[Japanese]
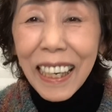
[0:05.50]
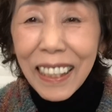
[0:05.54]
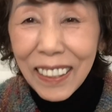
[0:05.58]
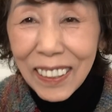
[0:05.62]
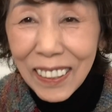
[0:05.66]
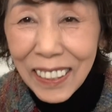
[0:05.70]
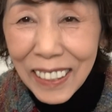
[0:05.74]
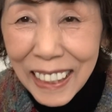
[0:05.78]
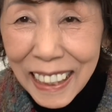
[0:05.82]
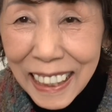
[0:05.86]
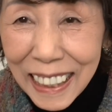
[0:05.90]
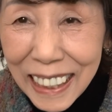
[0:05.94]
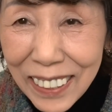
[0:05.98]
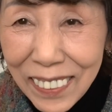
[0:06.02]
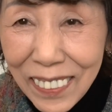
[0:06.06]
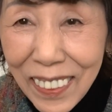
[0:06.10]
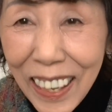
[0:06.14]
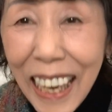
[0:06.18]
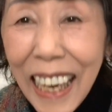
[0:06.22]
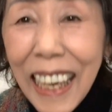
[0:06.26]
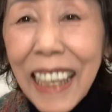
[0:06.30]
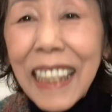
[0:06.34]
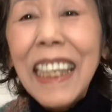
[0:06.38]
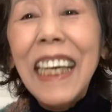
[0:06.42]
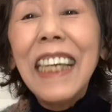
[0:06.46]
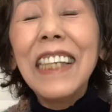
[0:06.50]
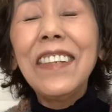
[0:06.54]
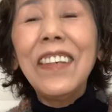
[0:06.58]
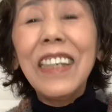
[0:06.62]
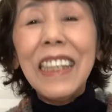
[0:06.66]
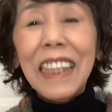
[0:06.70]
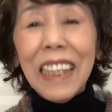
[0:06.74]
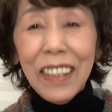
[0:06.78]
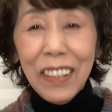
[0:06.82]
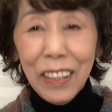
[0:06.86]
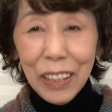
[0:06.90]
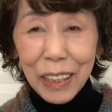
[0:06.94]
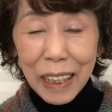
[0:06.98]
こんにちは、なりわ
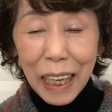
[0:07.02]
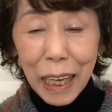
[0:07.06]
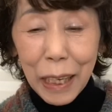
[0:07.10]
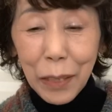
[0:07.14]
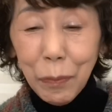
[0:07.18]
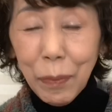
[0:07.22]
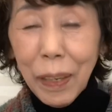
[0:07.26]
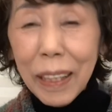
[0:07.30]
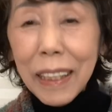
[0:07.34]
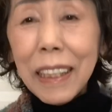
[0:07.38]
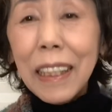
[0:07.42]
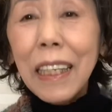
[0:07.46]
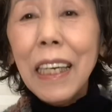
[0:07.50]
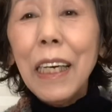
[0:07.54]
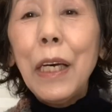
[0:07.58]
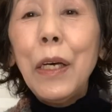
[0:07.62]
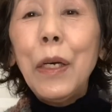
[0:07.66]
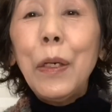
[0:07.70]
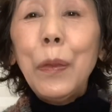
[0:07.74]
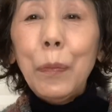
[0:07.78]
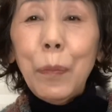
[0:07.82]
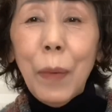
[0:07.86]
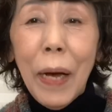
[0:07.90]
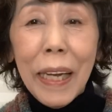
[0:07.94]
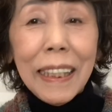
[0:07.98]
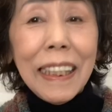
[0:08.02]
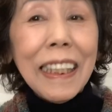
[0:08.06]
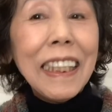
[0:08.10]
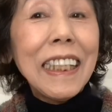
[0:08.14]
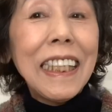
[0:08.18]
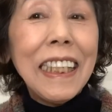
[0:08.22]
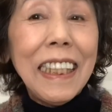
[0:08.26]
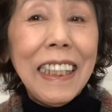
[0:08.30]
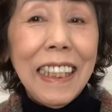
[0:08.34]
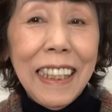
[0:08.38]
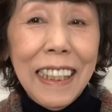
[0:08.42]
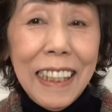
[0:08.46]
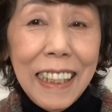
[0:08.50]
でございます。毎
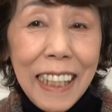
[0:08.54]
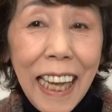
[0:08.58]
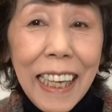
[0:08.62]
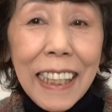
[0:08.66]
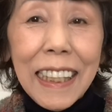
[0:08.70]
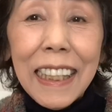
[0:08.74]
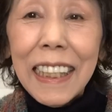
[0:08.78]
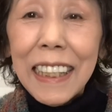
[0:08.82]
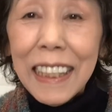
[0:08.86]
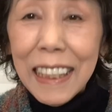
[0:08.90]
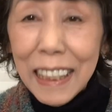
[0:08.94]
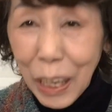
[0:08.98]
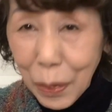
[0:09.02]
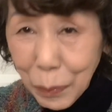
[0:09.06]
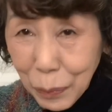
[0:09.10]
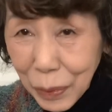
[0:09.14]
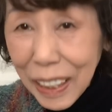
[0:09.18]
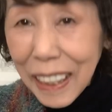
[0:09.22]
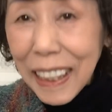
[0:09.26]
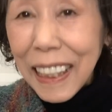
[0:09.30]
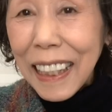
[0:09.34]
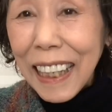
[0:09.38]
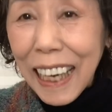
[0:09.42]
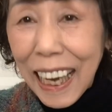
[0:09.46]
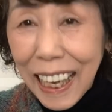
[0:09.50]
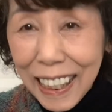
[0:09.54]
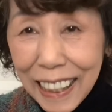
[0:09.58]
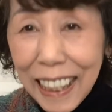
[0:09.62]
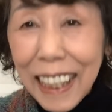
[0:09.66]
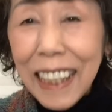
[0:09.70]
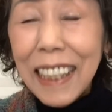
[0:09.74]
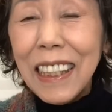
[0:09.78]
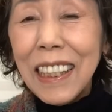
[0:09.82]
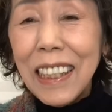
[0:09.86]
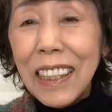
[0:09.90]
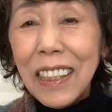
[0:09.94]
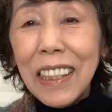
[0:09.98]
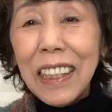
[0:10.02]
日最近寒い日が
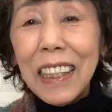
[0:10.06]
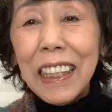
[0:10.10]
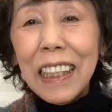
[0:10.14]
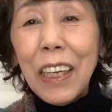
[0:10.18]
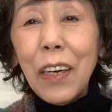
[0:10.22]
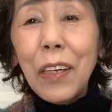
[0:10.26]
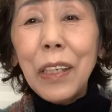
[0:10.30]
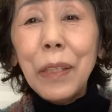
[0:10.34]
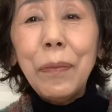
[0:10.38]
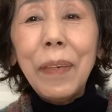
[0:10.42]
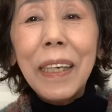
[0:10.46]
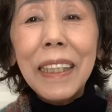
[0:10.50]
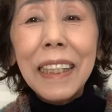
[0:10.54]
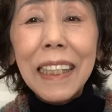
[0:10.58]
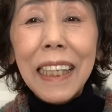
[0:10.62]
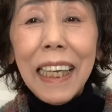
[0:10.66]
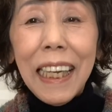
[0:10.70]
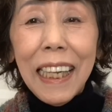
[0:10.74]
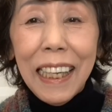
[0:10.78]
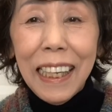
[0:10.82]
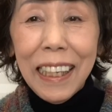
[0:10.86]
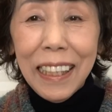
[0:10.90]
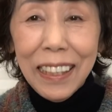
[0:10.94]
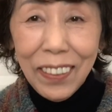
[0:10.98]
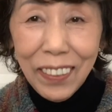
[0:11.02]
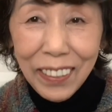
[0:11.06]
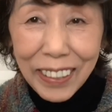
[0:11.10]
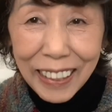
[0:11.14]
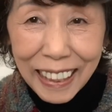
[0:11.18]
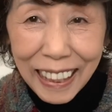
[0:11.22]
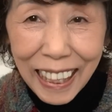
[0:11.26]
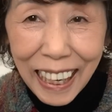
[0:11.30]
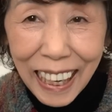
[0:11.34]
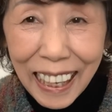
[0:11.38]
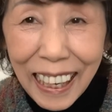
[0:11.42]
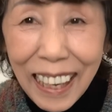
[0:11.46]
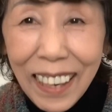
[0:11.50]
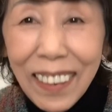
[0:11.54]
ね続いておりますけれど、い
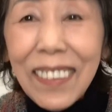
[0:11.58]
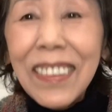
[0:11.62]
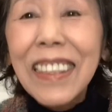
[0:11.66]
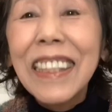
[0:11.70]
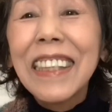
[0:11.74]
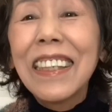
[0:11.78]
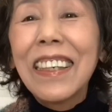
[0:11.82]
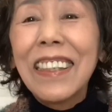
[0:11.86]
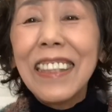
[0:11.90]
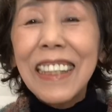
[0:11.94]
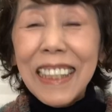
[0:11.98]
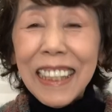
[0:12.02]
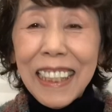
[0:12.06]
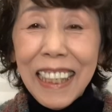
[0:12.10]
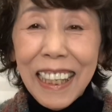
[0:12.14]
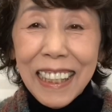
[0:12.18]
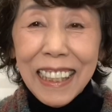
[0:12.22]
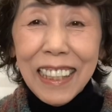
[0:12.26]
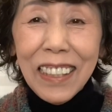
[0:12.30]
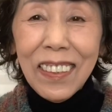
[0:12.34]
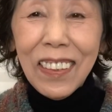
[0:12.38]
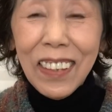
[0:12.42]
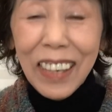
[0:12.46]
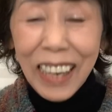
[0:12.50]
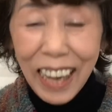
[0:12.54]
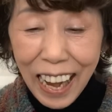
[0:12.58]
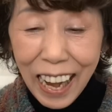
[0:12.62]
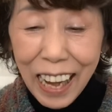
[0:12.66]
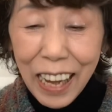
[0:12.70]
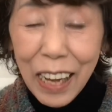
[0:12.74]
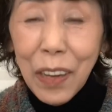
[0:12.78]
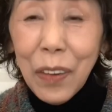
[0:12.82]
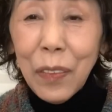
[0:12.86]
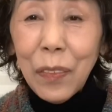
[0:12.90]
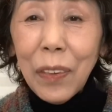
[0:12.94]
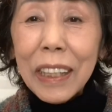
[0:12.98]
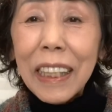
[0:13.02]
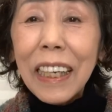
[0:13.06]
かがお過ごしでしょうか。
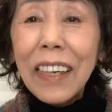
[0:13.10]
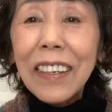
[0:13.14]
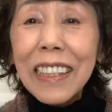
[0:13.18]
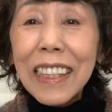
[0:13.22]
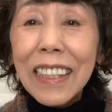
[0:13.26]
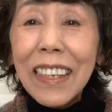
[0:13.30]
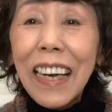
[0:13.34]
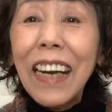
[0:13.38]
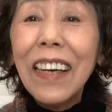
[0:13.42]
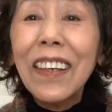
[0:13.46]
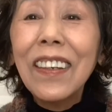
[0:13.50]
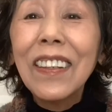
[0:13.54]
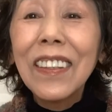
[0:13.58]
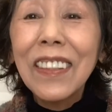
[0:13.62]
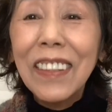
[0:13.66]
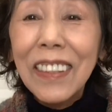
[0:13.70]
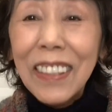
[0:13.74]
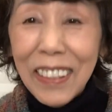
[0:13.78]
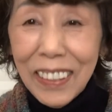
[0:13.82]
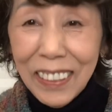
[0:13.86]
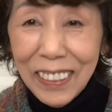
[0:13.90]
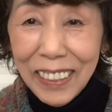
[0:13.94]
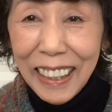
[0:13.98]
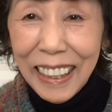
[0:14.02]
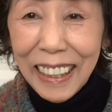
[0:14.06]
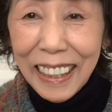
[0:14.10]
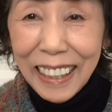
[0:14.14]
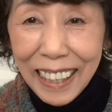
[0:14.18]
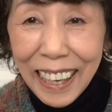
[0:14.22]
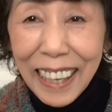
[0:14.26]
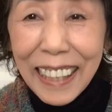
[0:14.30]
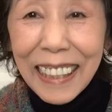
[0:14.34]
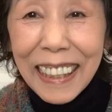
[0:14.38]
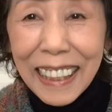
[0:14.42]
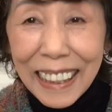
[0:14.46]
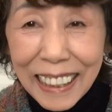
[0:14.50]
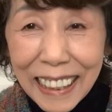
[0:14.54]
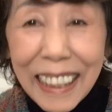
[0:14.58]
私はこの通り
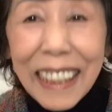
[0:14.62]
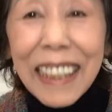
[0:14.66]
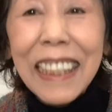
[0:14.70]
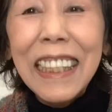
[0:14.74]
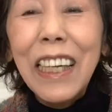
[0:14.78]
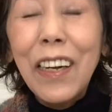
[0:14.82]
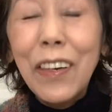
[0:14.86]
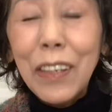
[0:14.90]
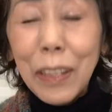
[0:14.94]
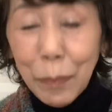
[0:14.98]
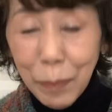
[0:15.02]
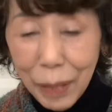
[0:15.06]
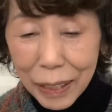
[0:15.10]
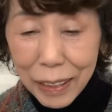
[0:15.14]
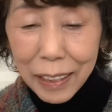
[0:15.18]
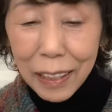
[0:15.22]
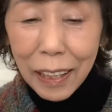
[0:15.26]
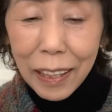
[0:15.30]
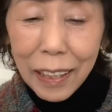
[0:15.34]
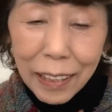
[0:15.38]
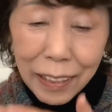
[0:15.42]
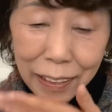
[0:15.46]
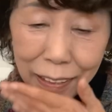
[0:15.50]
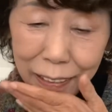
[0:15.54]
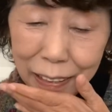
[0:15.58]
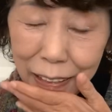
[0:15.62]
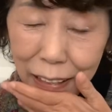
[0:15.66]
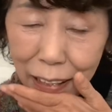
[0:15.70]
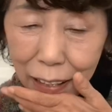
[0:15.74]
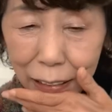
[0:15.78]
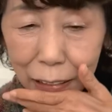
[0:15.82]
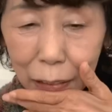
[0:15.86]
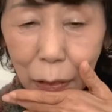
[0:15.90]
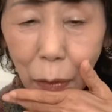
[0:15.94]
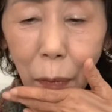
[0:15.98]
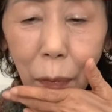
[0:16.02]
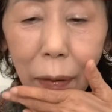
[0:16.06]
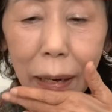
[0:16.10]
元気にしております。で、
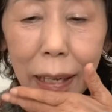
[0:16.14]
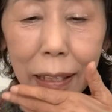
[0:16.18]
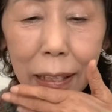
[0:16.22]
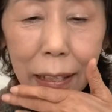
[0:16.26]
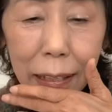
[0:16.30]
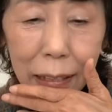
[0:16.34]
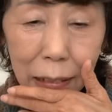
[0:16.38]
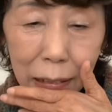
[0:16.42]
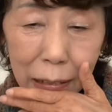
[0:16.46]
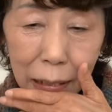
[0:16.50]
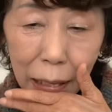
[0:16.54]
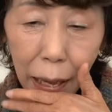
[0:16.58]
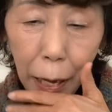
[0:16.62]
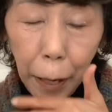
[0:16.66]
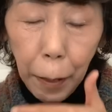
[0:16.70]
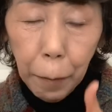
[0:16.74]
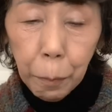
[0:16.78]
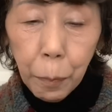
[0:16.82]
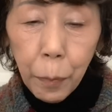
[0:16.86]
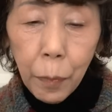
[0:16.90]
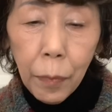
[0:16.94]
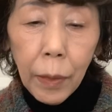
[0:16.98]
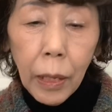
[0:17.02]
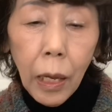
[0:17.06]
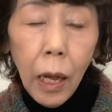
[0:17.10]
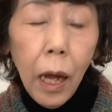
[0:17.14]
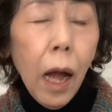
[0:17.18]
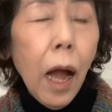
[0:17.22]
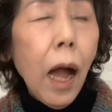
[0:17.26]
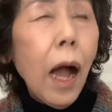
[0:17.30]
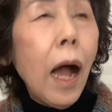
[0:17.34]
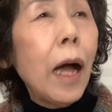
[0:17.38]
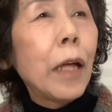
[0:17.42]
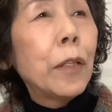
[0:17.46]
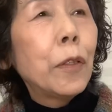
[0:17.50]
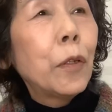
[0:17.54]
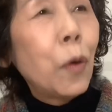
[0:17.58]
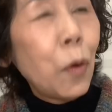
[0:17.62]
今日はですね、
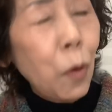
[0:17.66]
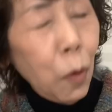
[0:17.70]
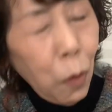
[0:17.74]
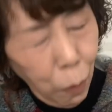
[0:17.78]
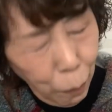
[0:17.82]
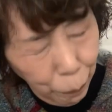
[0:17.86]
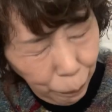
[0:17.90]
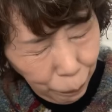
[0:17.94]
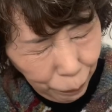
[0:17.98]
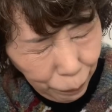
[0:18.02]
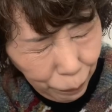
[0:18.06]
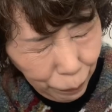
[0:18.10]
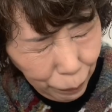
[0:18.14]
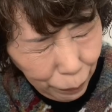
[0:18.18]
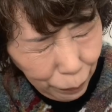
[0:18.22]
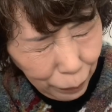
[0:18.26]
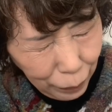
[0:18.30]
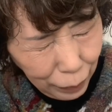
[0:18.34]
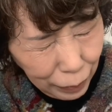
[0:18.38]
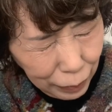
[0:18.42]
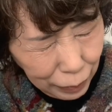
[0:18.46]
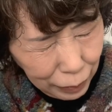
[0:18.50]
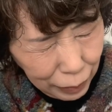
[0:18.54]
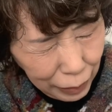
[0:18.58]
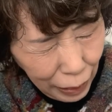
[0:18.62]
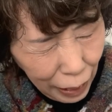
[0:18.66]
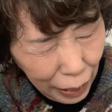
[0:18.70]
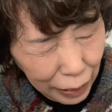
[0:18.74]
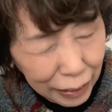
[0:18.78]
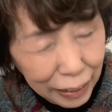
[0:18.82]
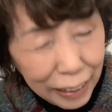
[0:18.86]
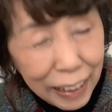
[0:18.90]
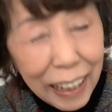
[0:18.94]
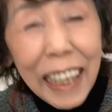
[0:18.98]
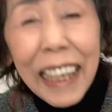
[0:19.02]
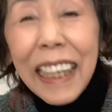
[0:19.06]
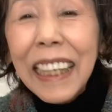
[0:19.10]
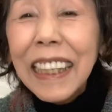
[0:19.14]
あの最
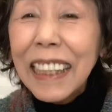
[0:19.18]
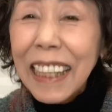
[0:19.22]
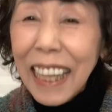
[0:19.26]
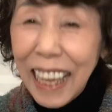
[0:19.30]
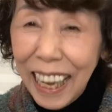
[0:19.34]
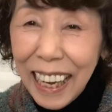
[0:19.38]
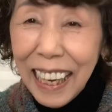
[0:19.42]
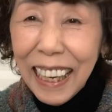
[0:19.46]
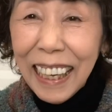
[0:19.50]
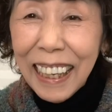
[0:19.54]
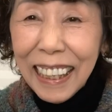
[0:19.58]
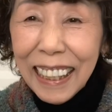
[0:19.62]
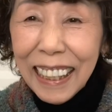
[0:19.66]
近ね